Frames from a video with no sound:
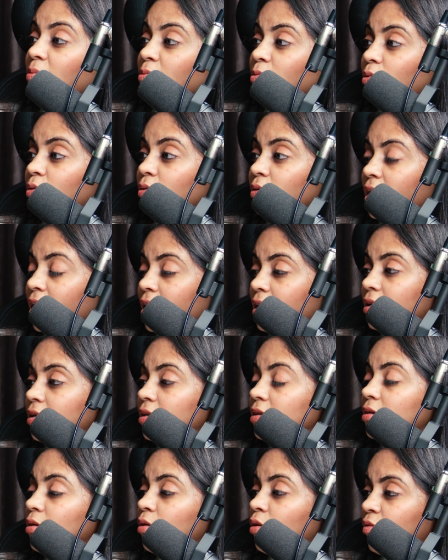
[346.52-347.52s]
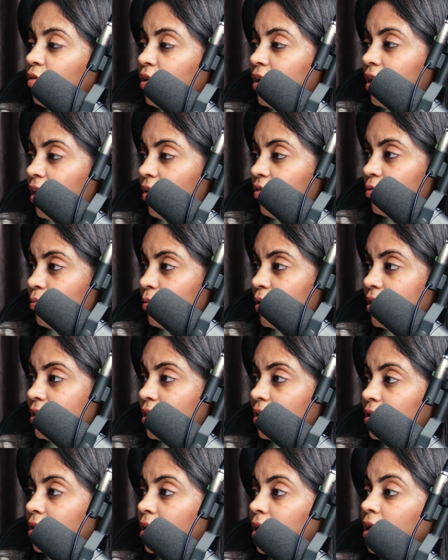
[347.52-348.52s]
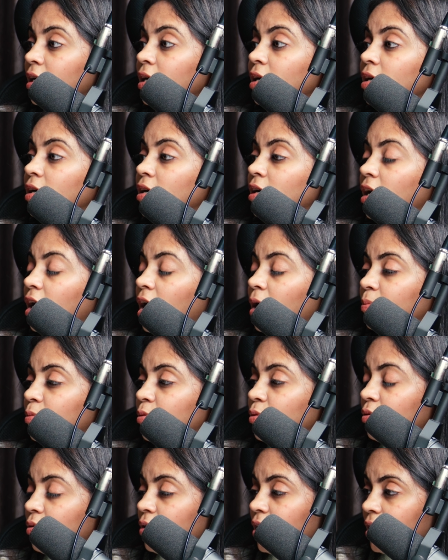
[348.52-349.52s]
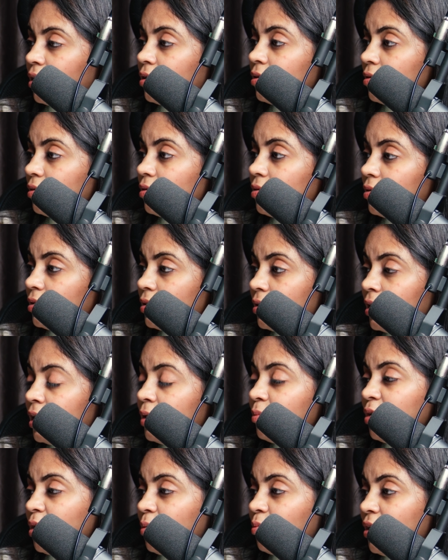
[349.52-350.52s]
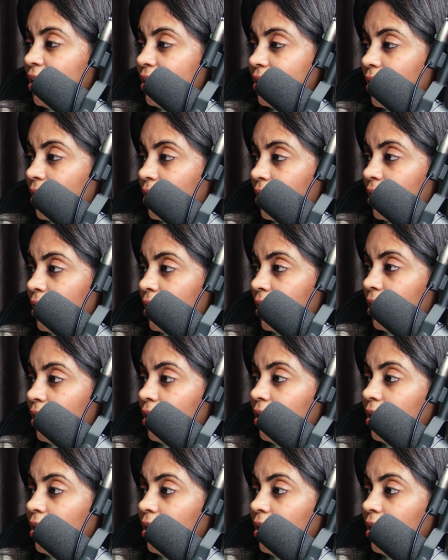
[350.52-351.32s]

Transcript: आपको एक ओवरड्राफ्ट मिल सकता है आपको एक लिमिट मिल सकती है